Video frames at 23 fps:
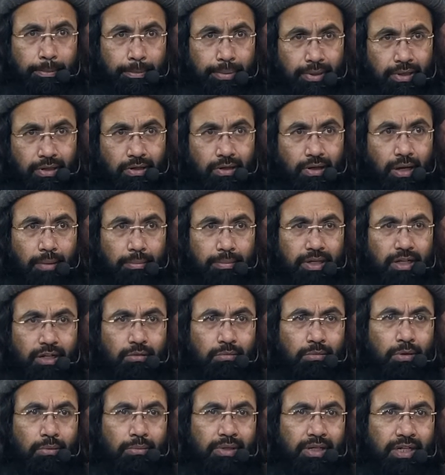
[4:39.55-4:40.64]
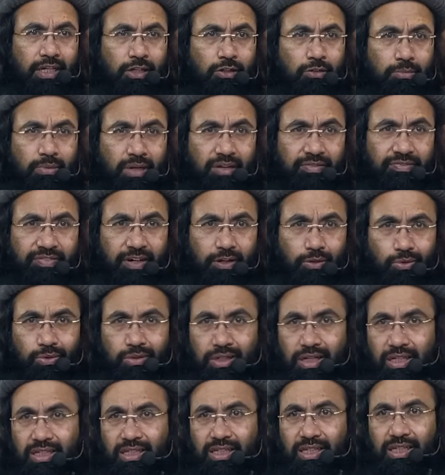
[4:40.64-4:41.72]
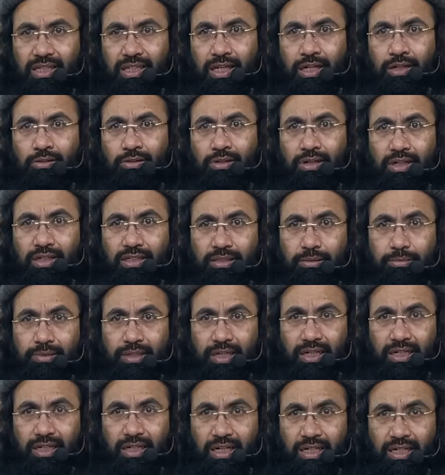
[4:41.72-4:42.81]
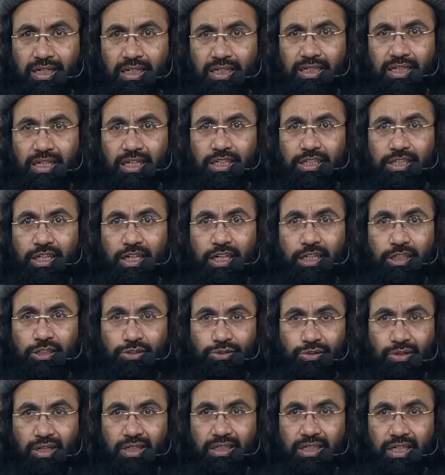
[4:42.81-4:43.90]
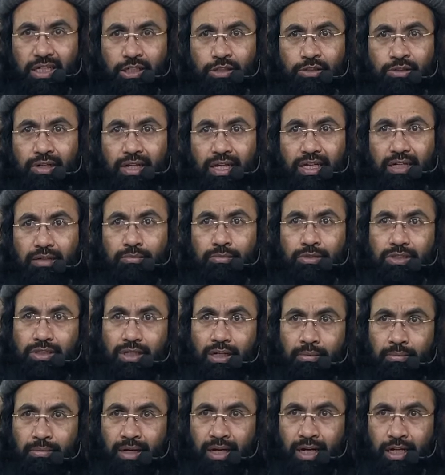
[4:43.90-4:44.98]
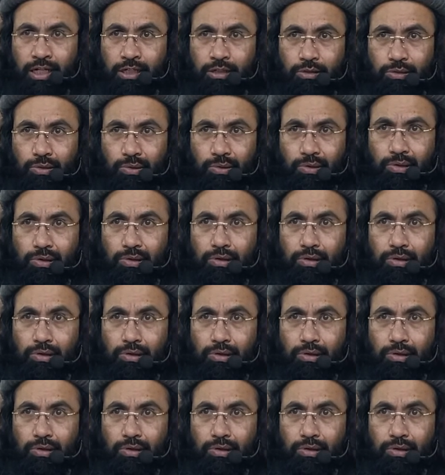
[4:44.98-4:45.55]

फिर अमीर उमिन उमर फ़ारूक रदी अल्लाह ने जब देखा कि इनकी इतनी जरूरत कि इन्होंने एक मुसलमान को